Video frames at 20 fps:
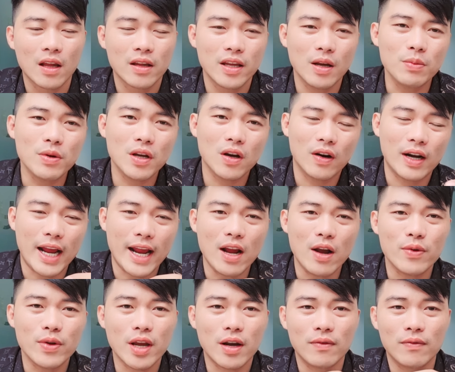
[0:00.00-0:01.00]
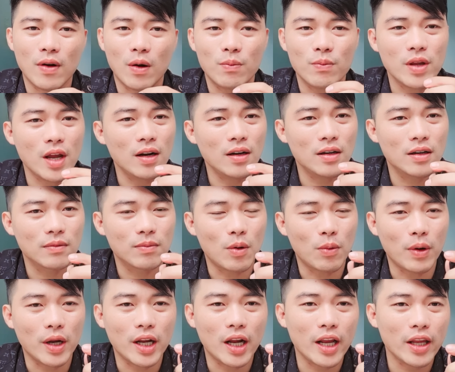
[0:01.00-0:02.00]
giống như hồi nãy hậu nhân phỏng vấn được một
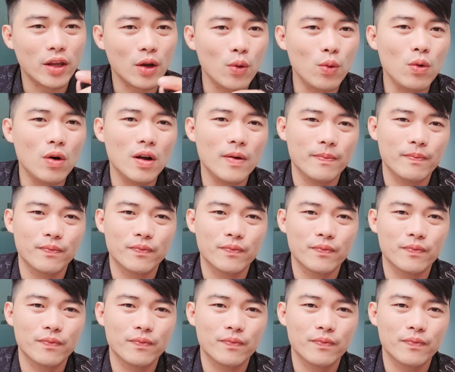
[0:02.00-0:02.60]
cái, cái chú đó